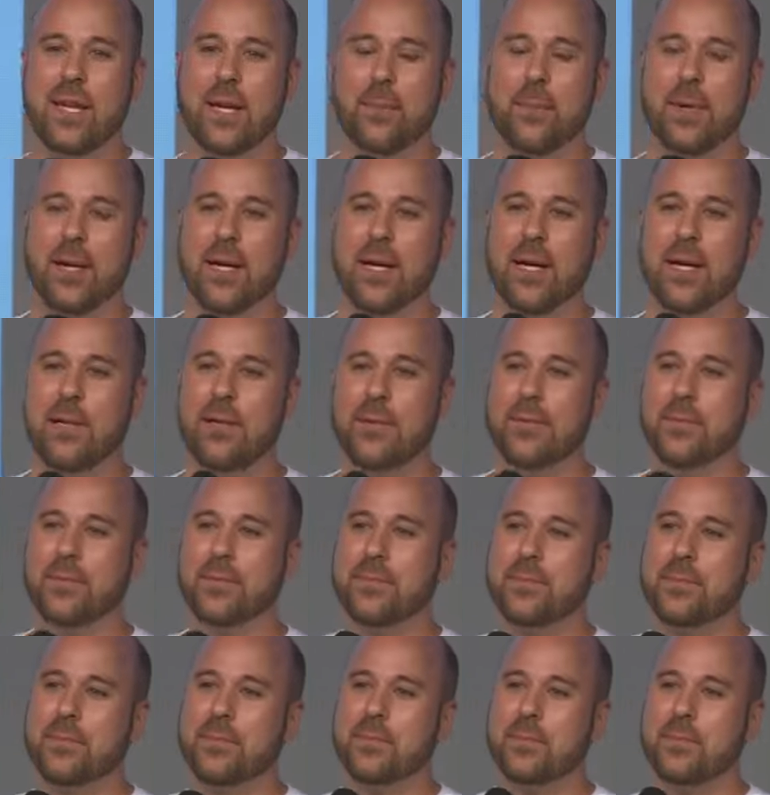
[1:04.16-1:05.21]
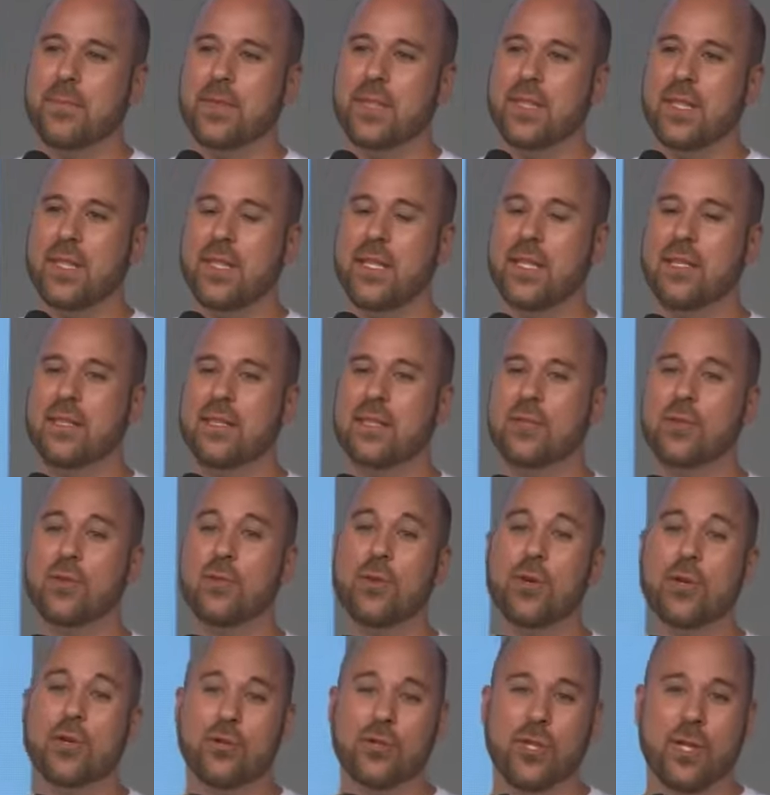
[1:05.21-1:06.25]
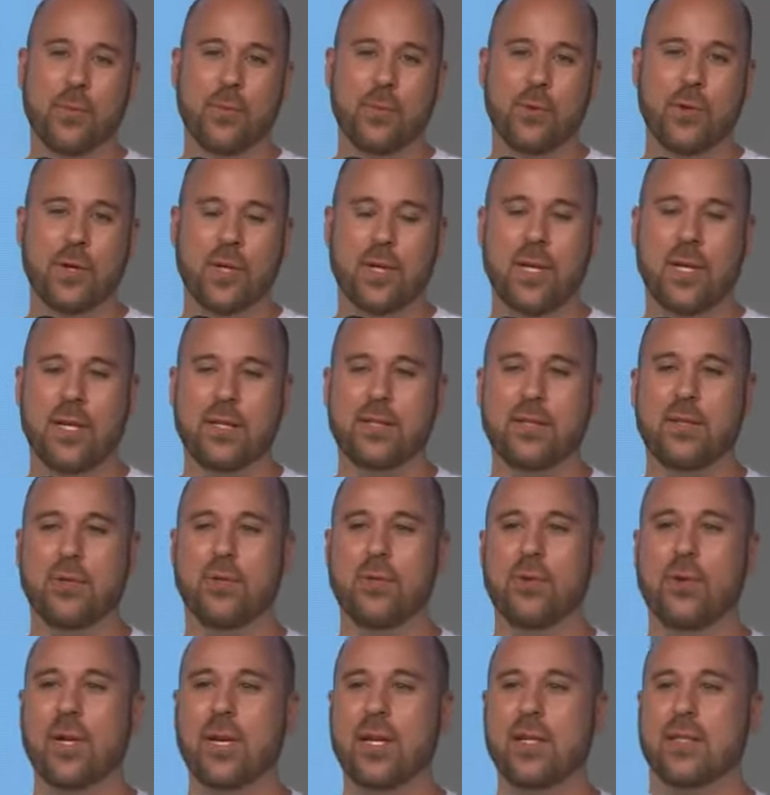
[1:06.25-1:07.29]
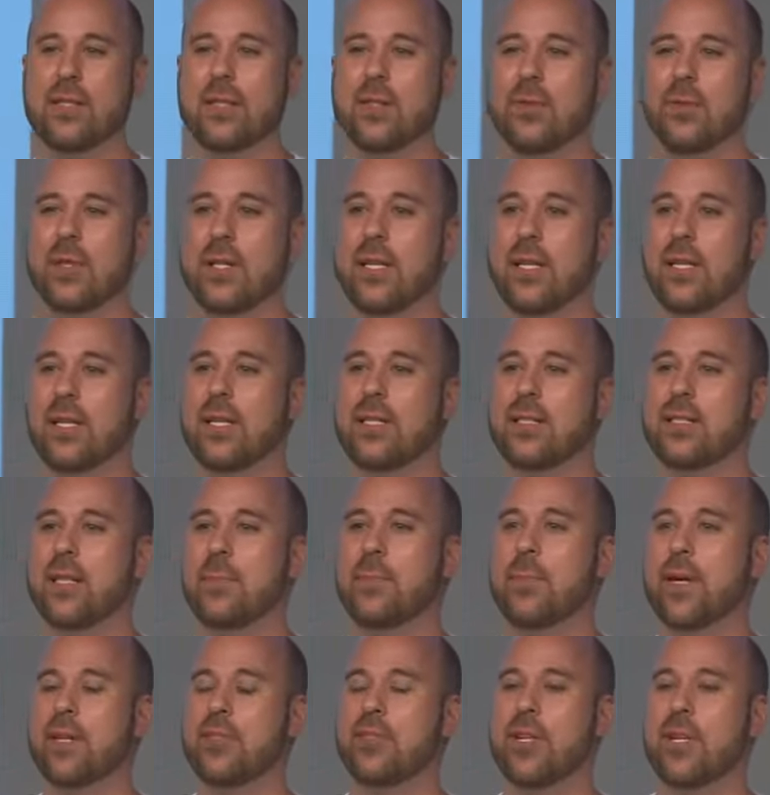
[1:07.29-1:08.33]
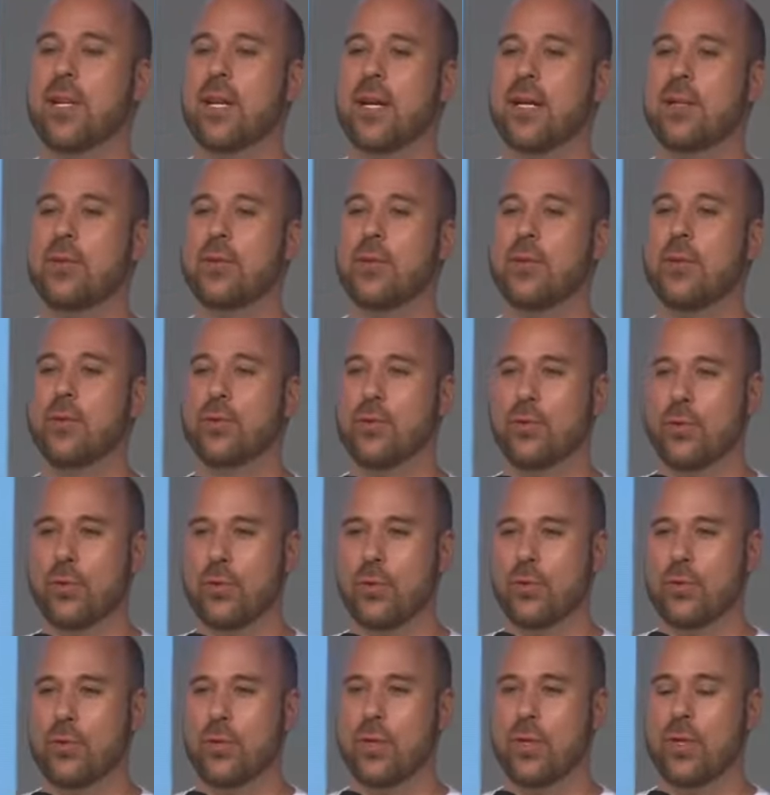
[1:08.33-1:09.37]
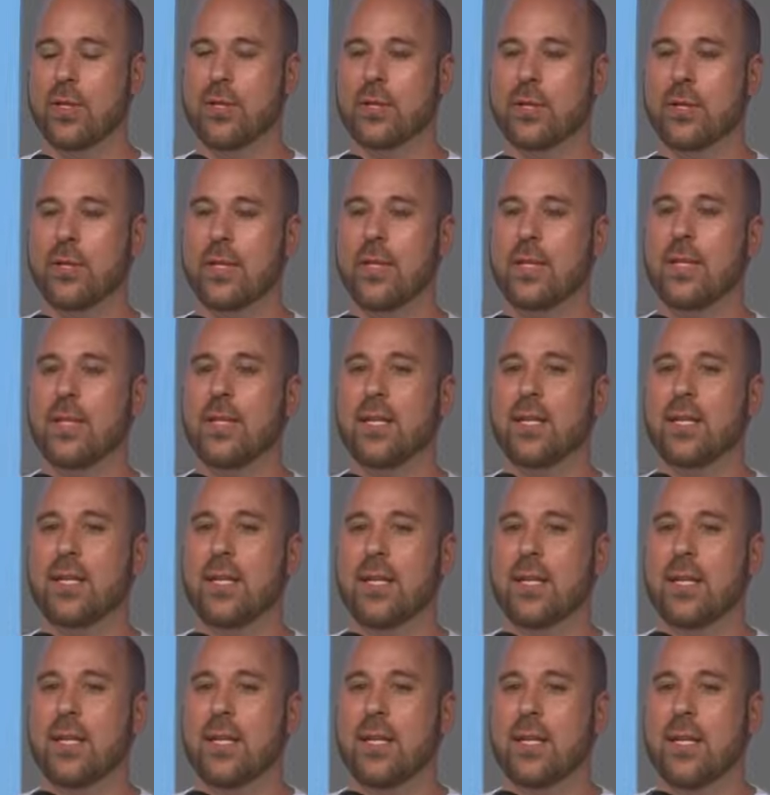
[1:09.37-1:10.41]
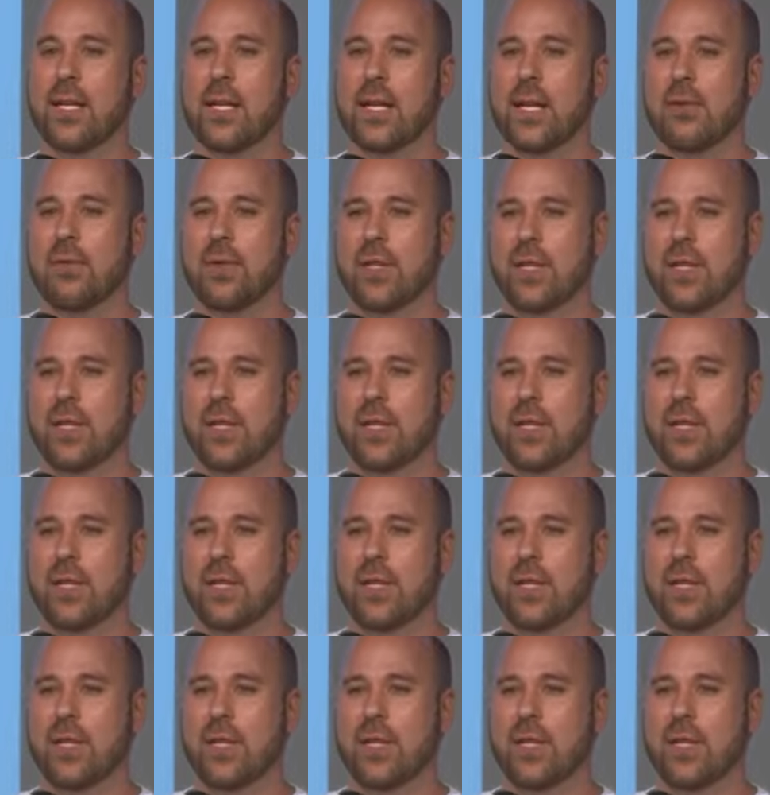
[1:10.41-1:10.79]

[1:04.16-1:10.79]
trabalho e esse sonho de amor que nasceu no coração dele ser partilhado com todos nós. A